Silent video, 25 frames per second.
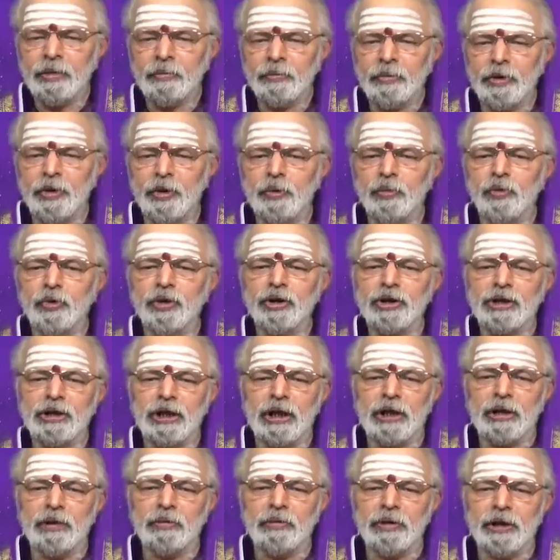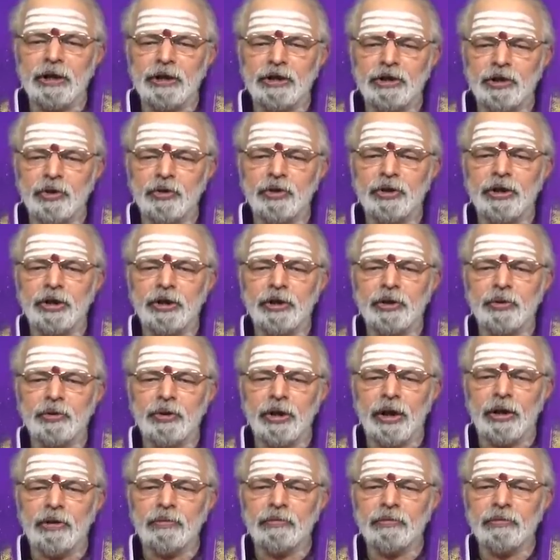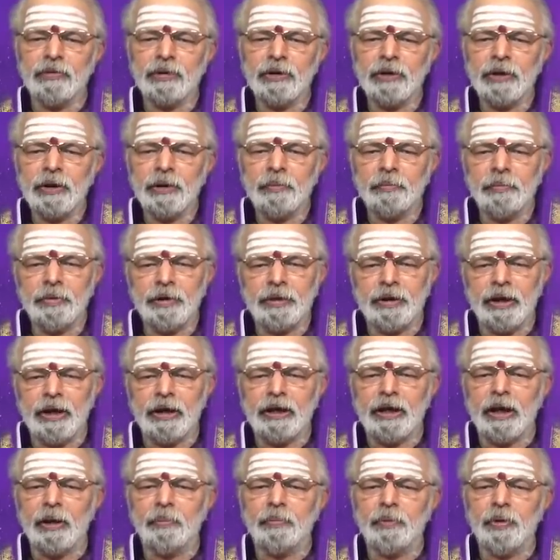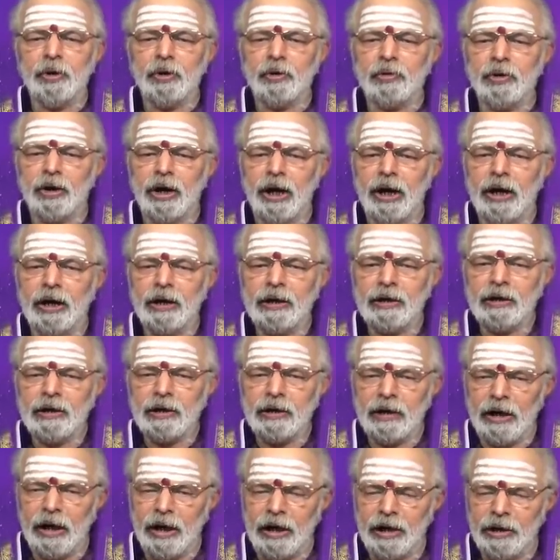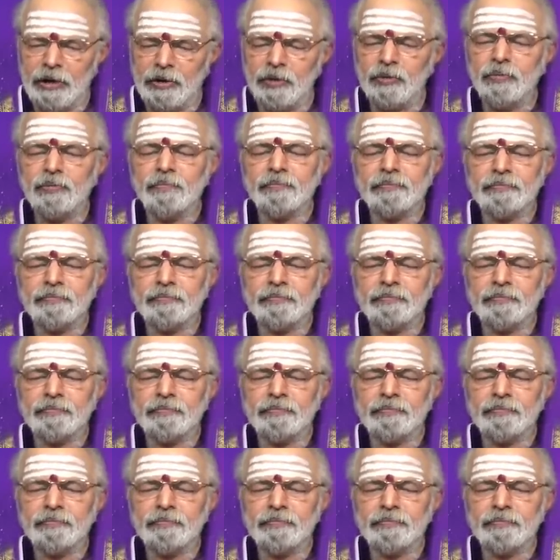మీరు ఊహించినటువంటి చెడు ఏది కూడాను మీ దరిదాపులకు కూడా రాలేదు